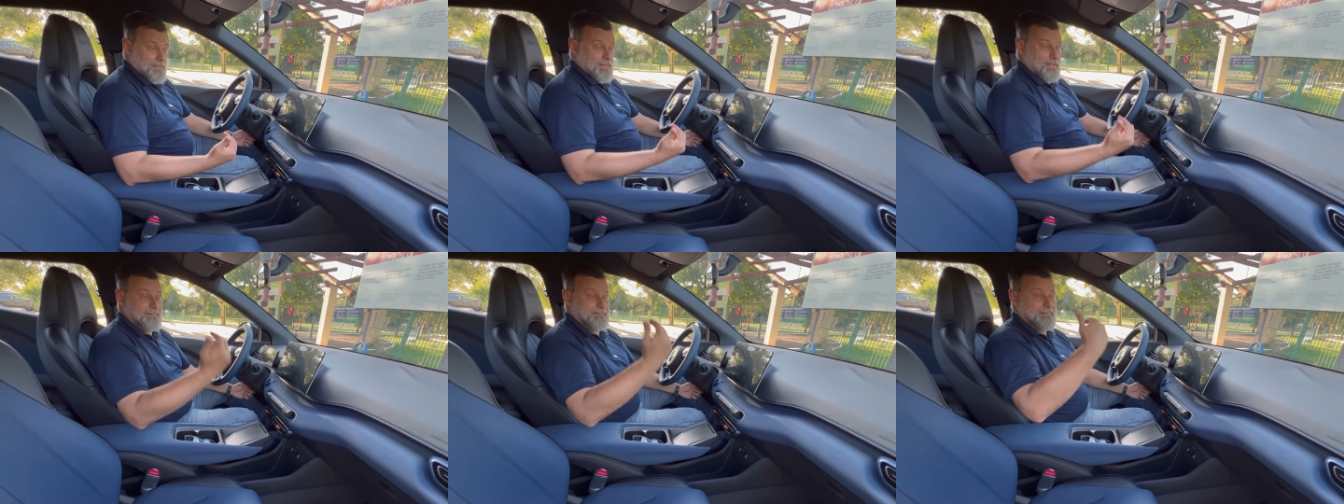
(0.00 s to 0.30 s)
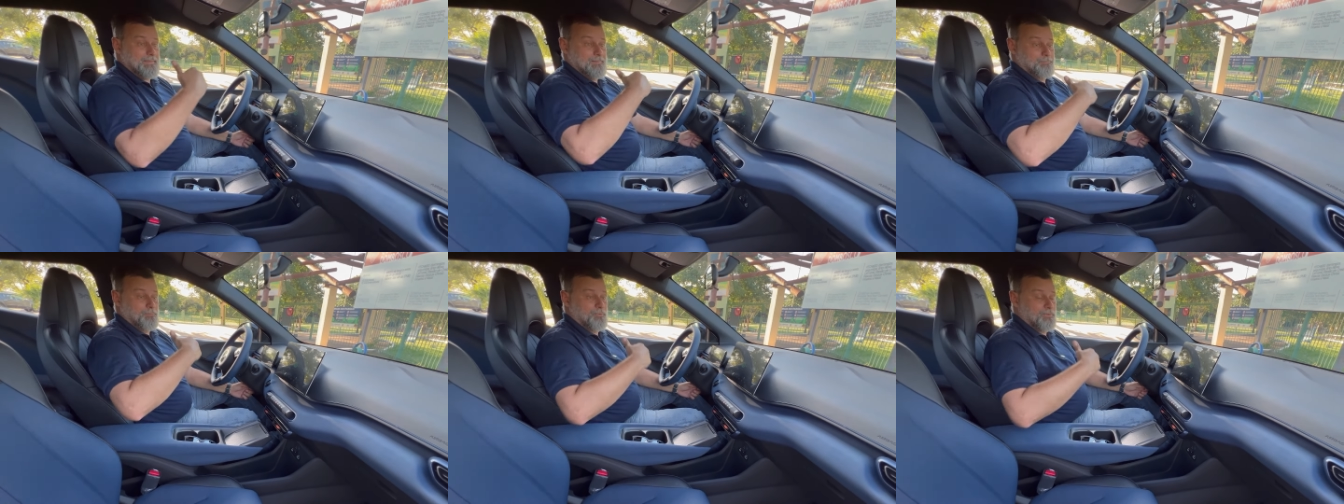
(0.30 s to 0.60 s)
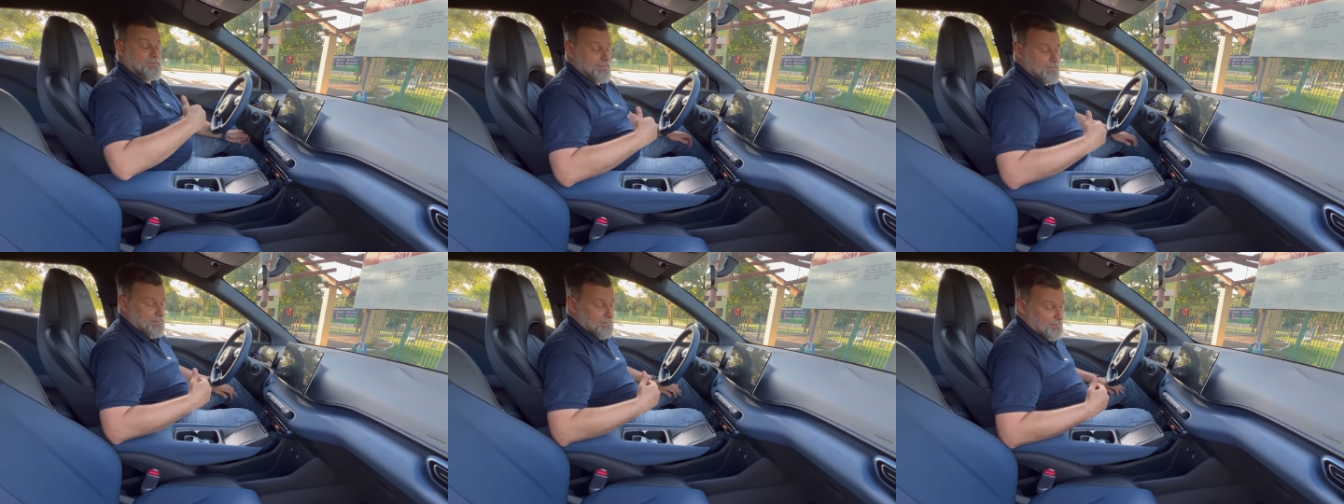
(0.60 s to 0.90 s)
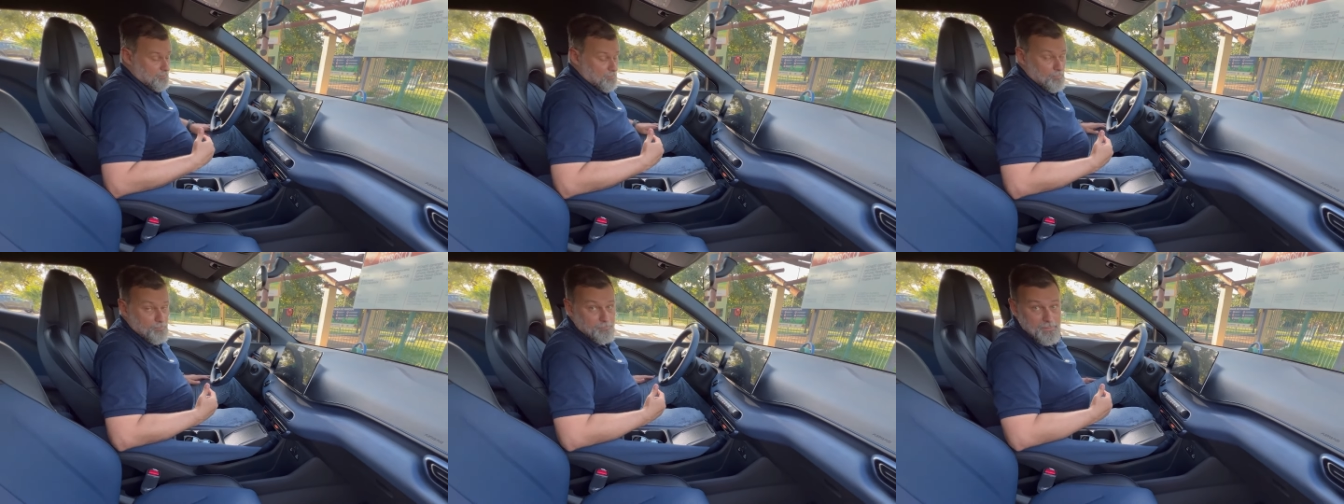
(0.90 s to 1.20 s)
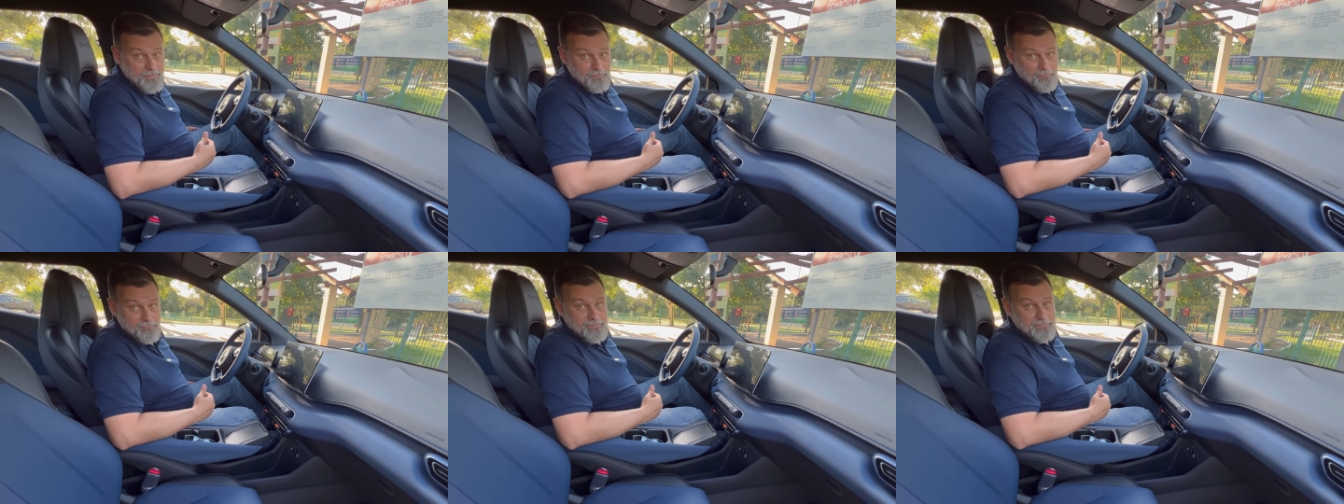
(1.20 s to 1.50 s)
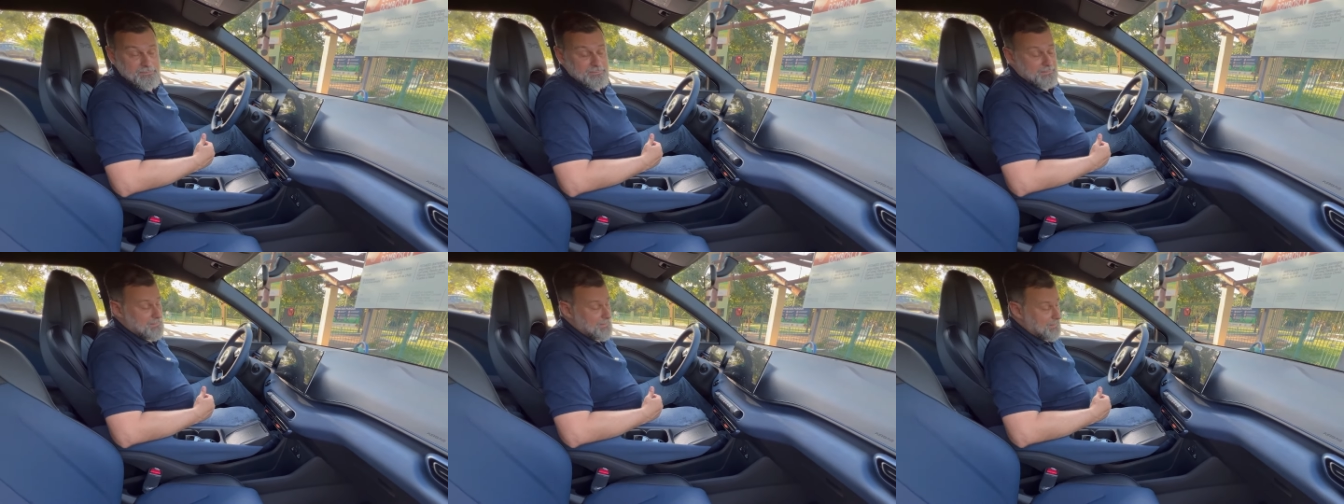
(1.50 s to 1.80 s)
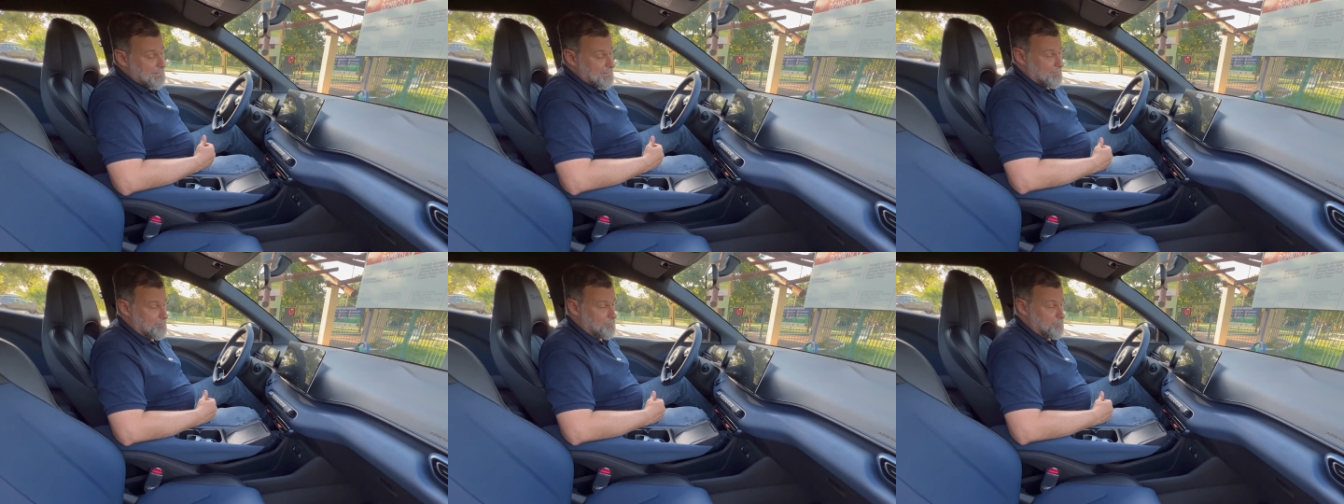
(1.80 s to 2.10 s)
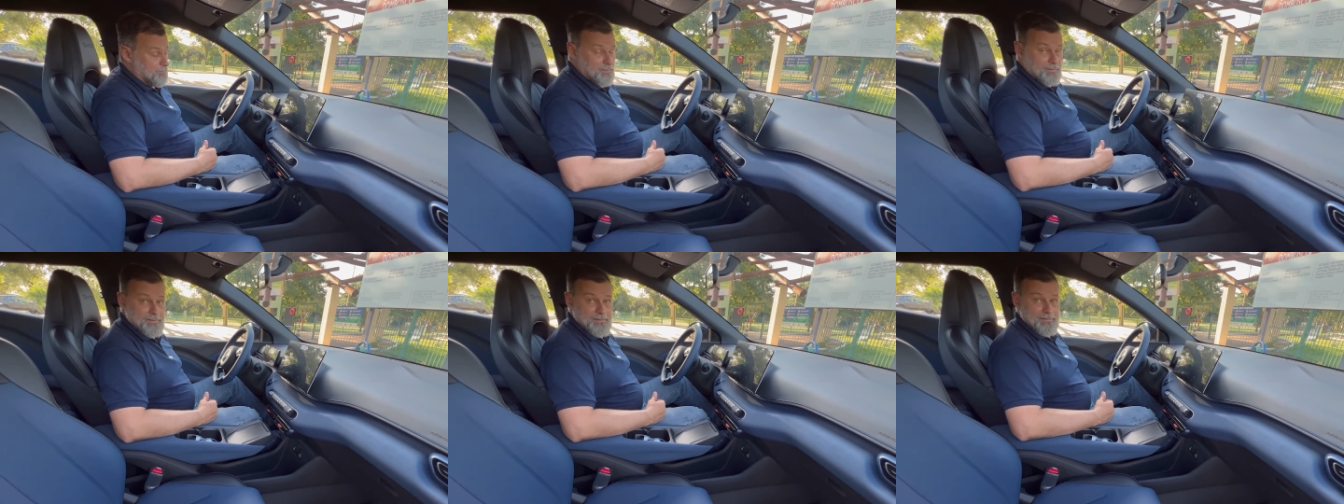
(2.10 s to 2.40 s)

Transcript: Até porque o banco desse carro